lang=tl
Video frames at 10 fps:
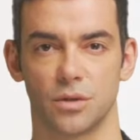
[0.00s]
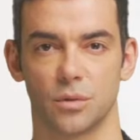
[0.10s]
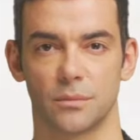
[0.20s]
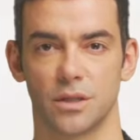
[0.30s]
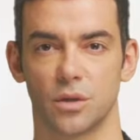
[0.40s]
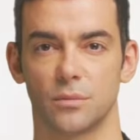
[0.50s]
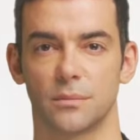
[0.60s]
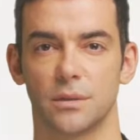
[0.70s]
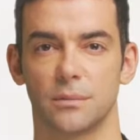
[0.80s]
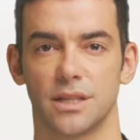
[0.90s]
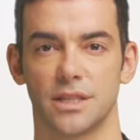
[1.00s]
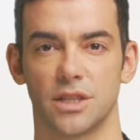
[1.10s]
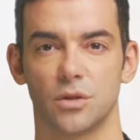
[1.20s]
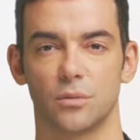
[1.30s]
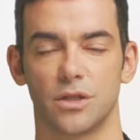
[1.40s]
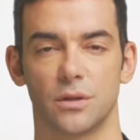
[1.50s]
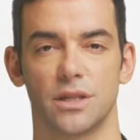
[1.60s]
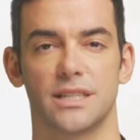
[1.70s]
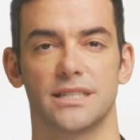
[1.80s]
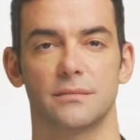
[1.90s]
Kung mayroong mga pahayag o
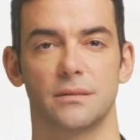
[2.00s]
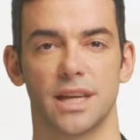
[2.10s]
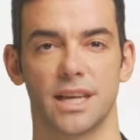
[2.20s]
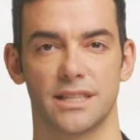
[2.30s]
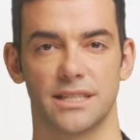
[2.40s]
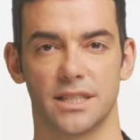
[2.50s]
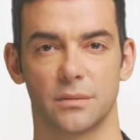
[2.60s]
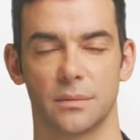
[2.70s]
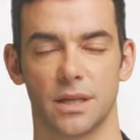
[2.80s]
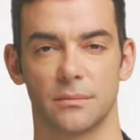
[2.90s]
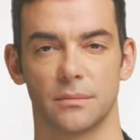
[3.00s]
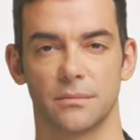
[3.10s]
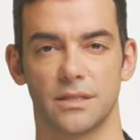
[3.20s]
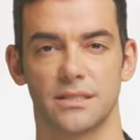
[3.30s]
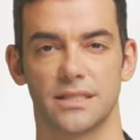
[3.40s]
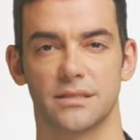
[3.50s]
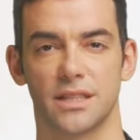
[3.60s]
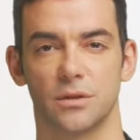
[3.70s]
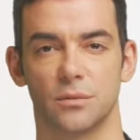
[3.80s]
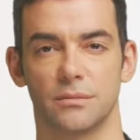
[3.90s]
gawain na maaaring ikapahamak ng isang
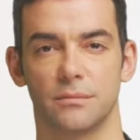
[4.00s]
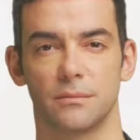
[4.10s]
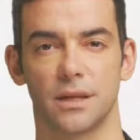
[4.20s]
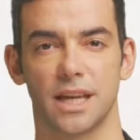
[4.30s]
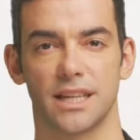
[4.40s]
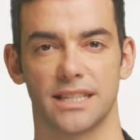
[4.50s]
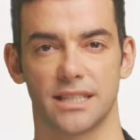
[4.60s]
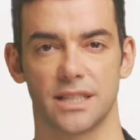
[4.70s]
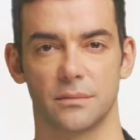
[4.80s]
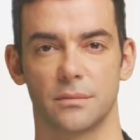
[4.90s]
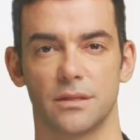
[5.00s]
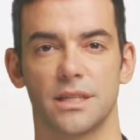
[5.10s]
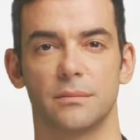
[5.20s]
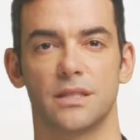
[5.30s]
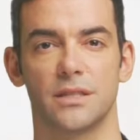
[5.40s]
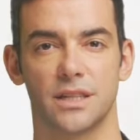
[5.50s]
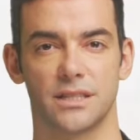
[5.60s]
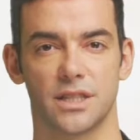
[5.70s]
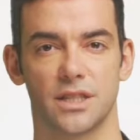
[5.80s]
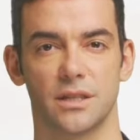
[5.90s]
tao, maaari niyang ipaglaban ang
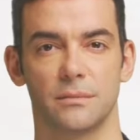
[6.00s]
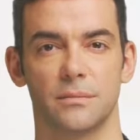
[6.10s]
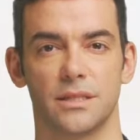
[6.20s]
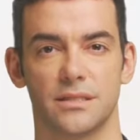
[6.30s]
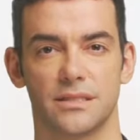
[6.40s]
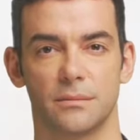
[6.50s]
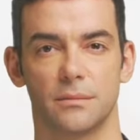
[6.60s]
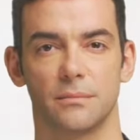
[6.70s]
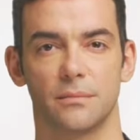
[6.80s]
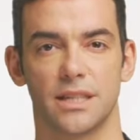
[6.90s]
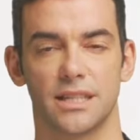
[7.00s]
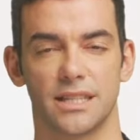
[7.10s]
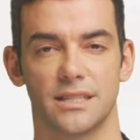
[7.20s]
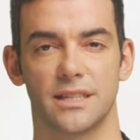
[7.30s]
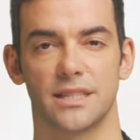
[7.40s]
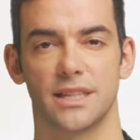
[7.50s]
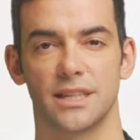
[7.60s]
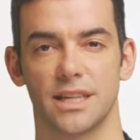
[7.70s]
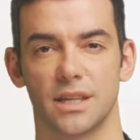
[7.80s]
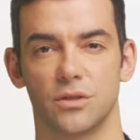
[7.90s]
kanyang karapatan sa pamamagitan ng legal
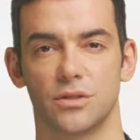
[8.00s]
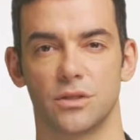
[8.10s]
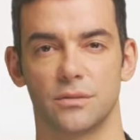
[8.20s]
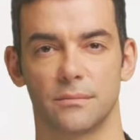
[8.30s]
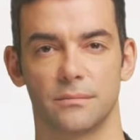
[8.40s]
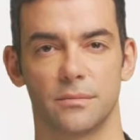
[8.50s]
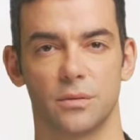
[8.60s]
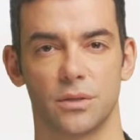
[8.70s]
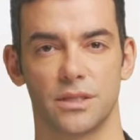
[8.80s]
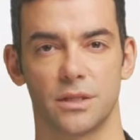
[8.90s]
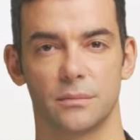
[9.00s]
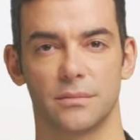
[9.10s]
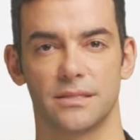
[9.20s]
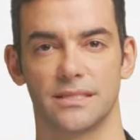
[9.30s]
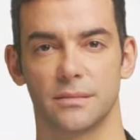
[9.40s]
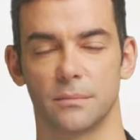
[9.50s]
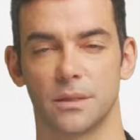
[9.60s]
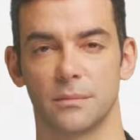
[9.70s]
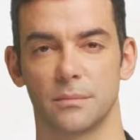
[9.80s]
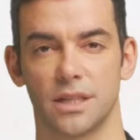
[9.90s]
na aksyon, tulad ng pagsasampa
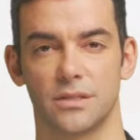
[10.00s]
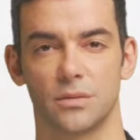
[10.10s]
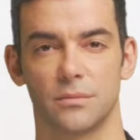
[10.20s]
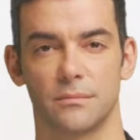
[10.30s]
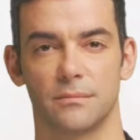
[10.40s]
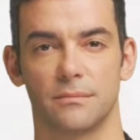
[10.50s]
ng kaso.